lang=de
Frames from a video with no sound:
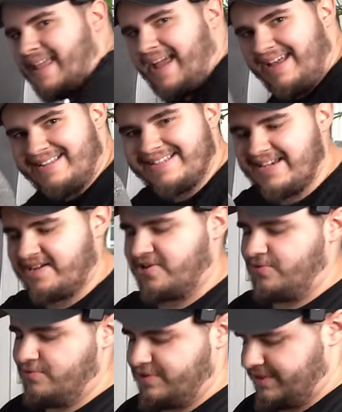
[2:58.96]
einen sehr
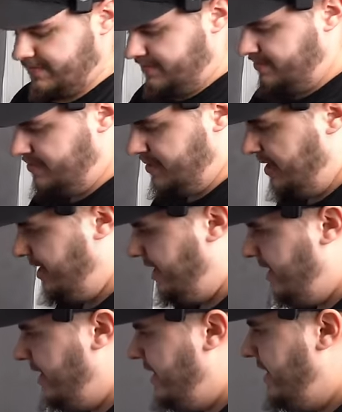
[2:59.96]
großen.
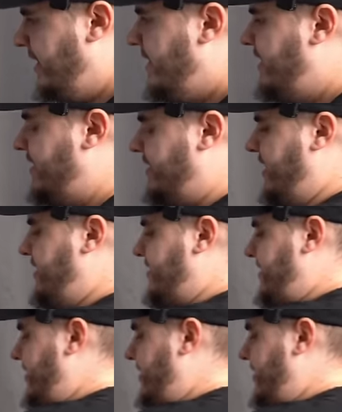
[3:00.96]
Der ist